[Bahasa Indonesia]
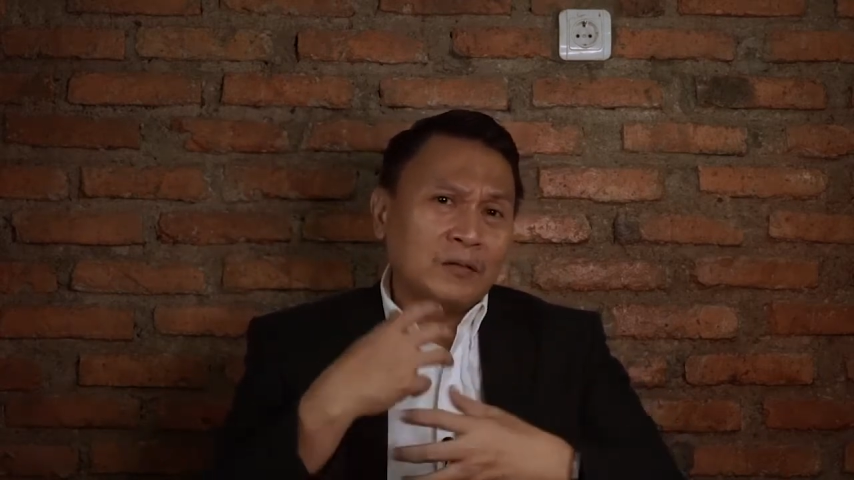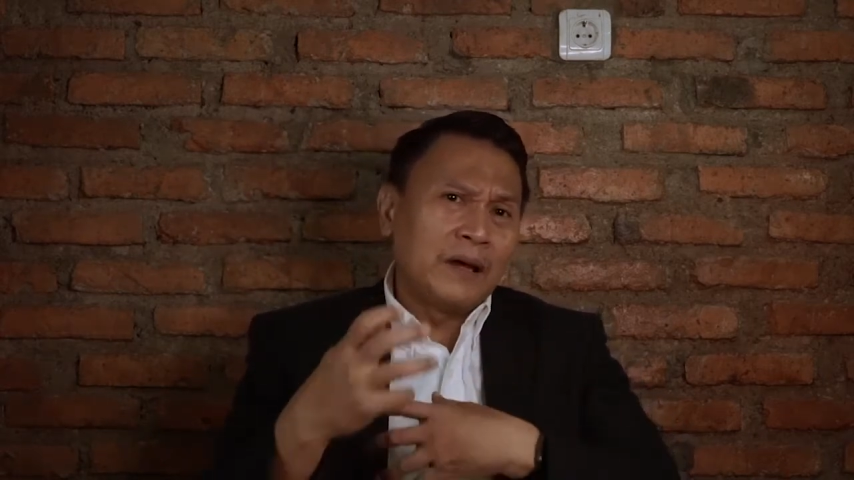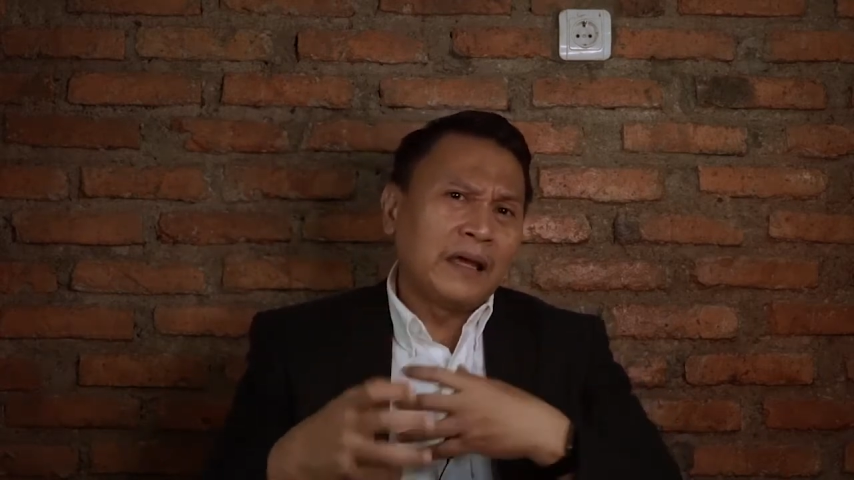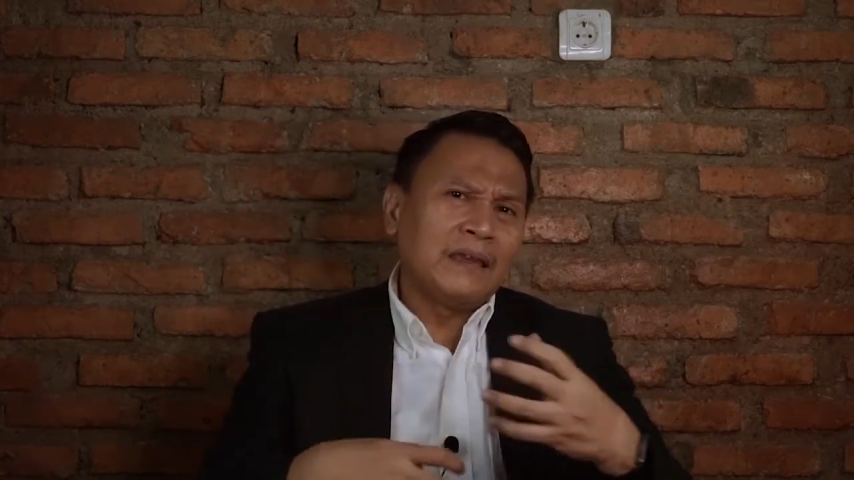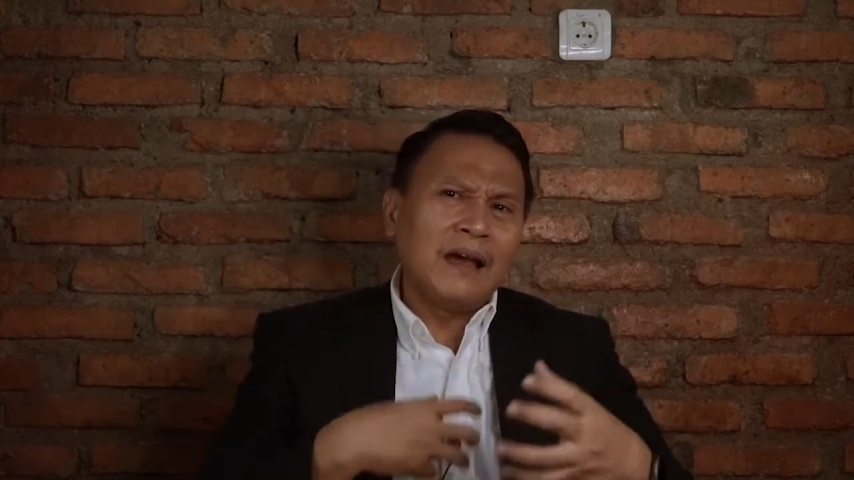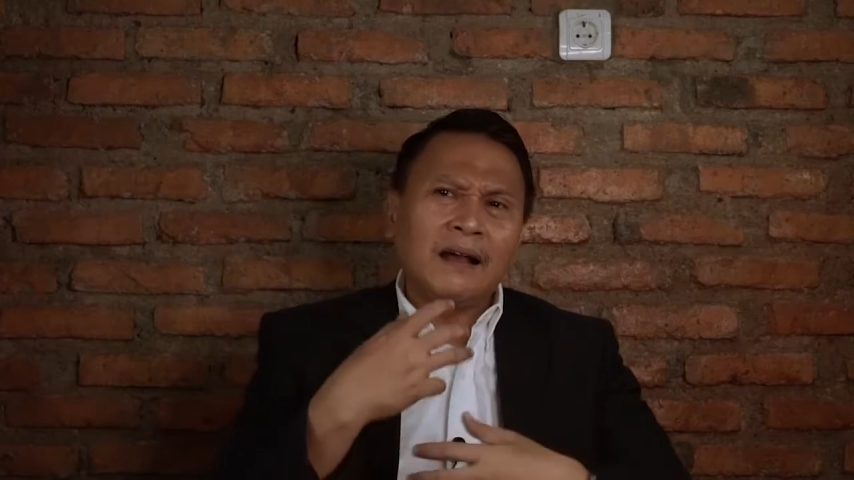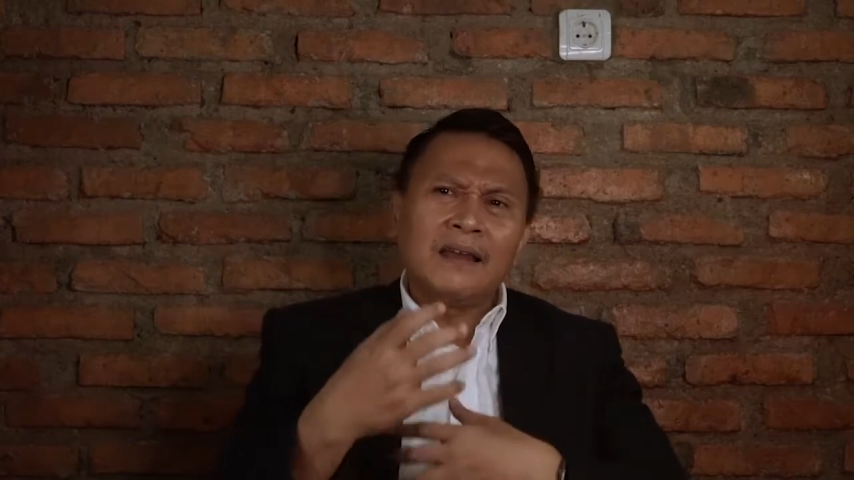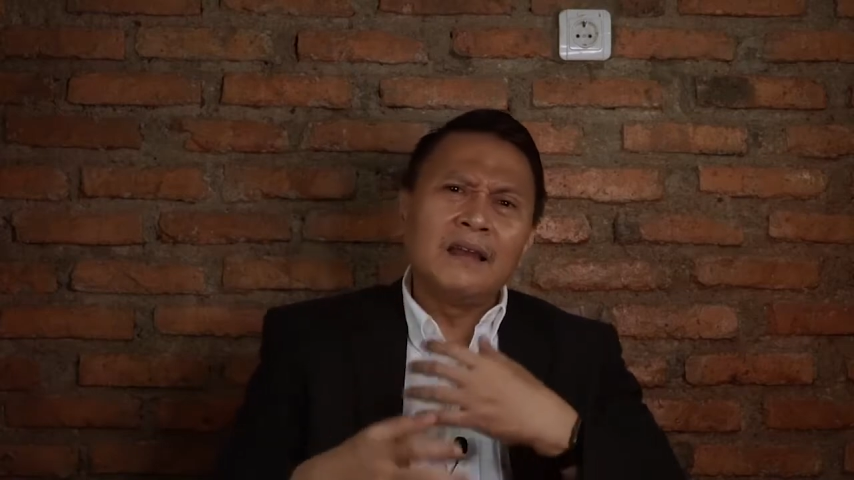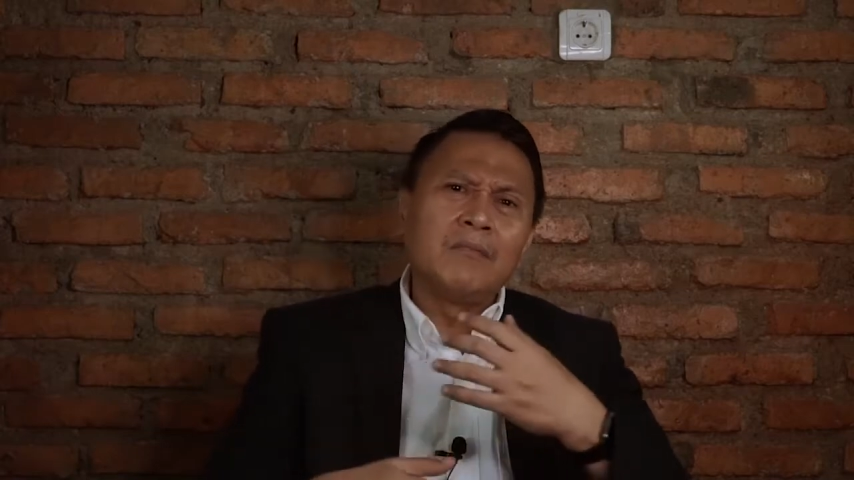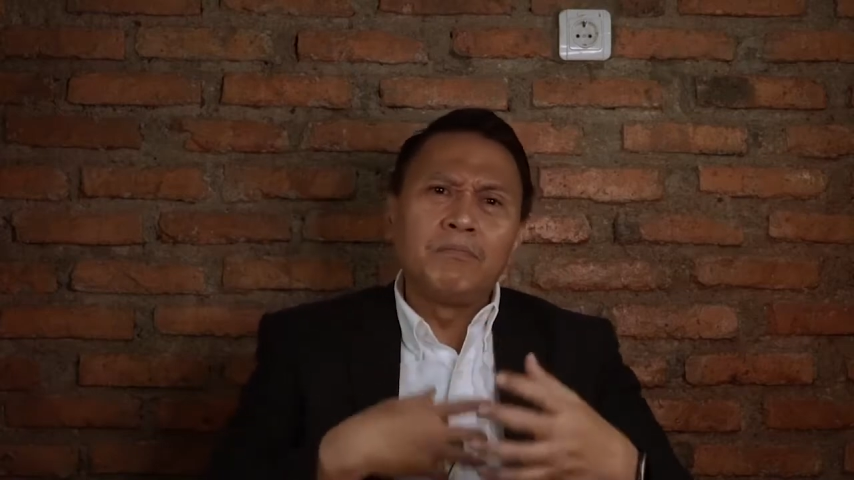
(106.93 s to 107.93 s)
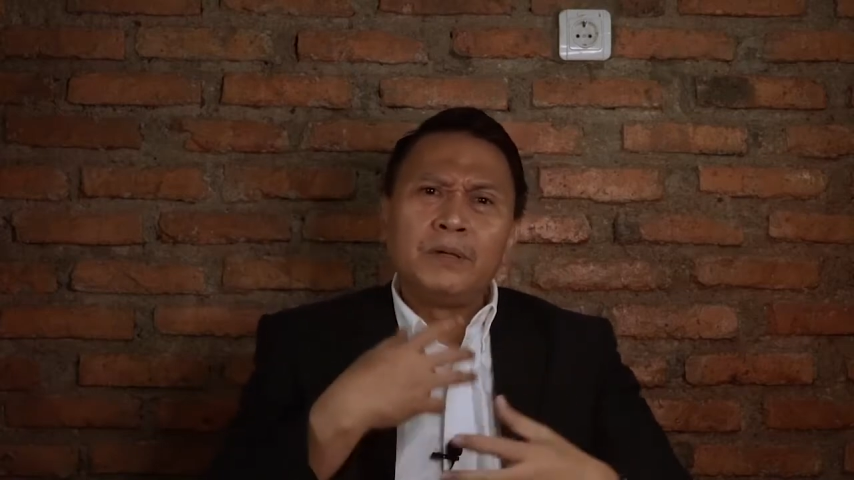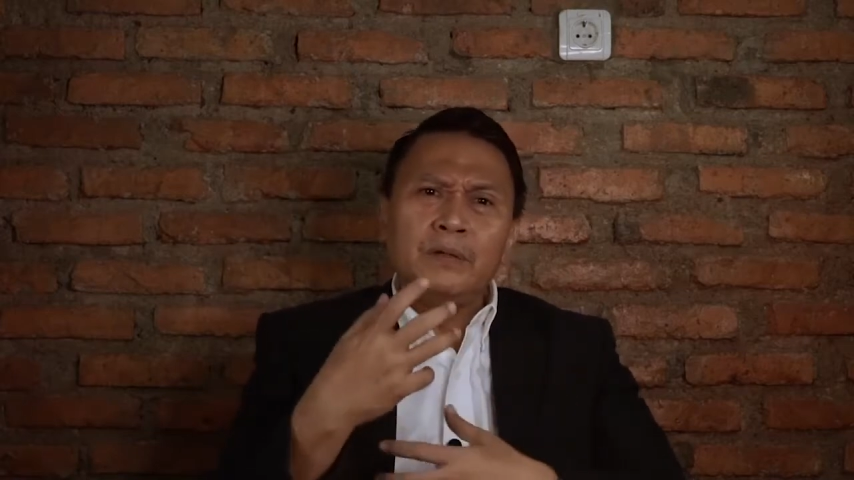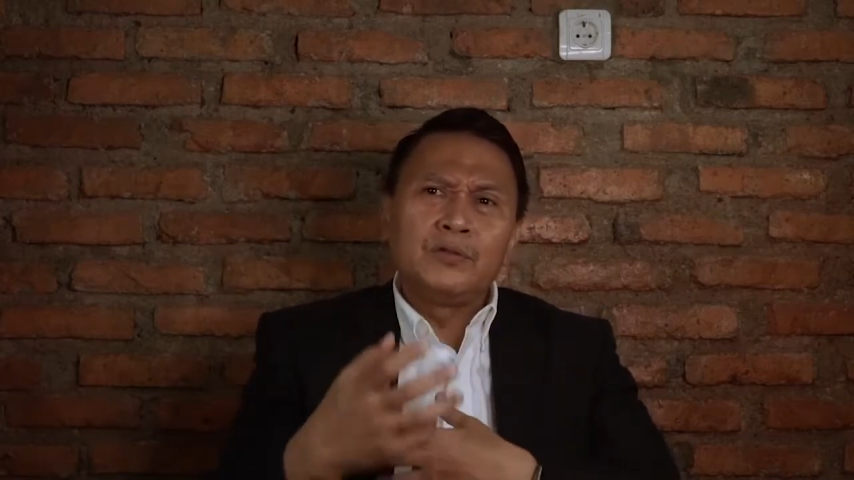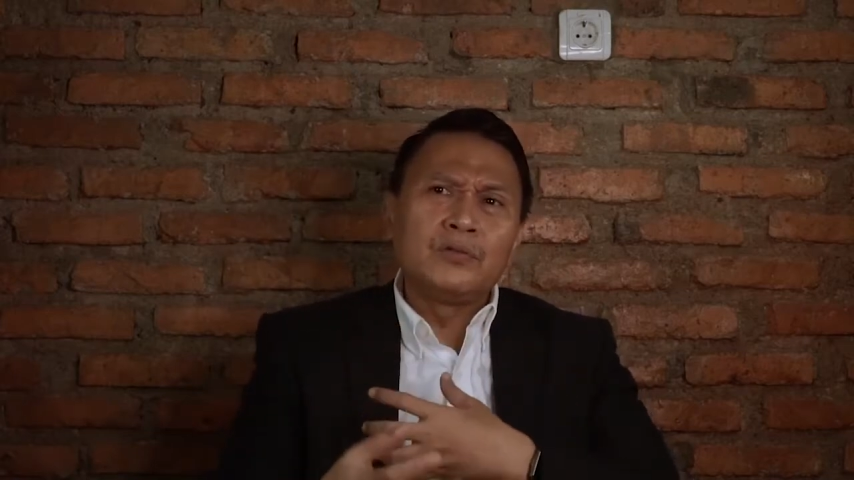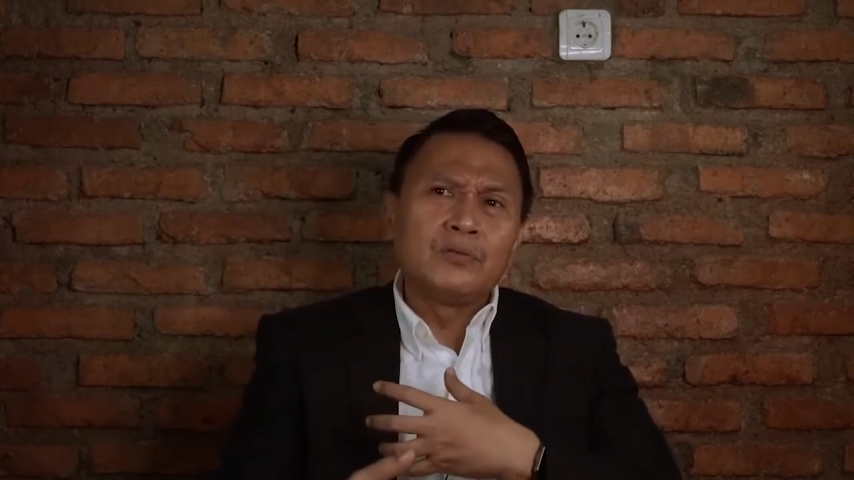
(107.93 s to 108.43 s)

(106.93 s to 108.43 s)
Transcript: terbaik ini akan lebih